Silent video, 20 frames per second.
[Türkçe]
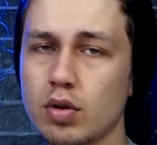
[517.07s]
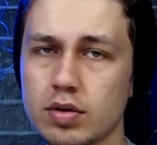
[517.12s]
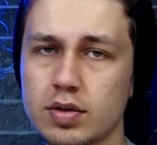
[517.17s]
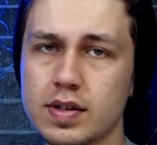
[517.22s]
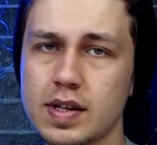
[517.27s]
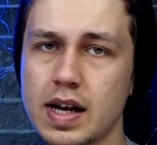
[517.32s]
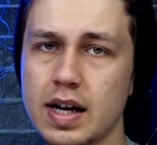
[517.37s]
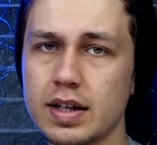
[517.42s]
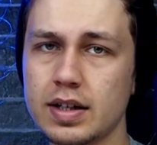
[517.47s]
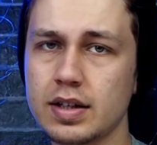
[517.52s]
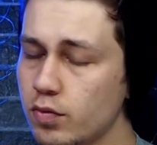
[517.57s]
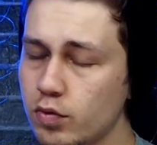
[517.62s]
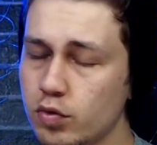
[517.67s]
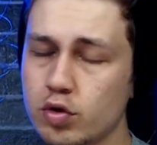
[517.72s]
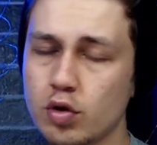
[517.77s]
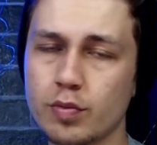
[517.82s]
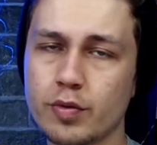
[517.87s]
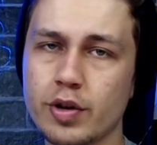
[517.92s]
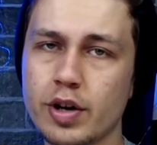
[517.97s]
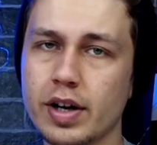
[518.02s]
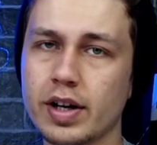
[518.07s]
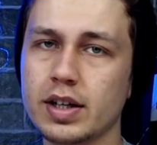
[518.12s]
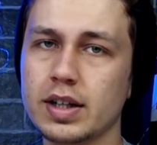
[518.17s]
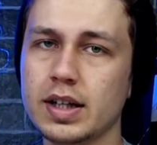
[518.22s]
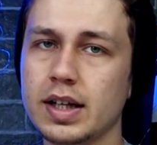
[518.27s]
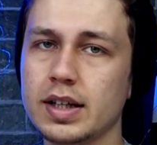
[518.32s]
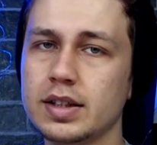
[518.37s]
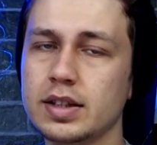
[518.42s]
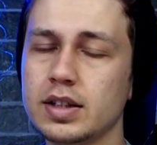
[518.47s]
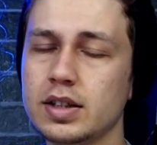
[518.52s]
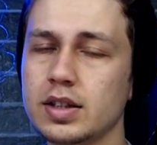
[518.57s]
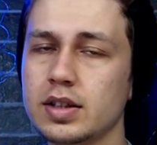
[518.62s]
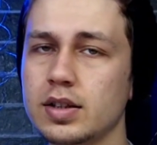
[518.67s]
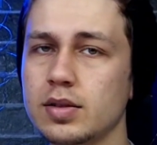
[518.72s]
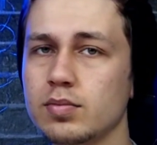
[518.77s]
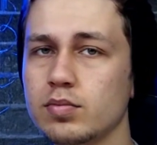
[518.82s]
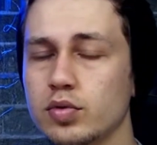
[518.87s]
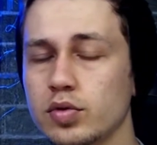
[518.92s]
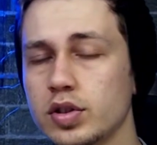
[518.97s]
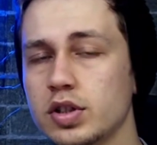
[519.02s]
Dostlar video buraya kadardı.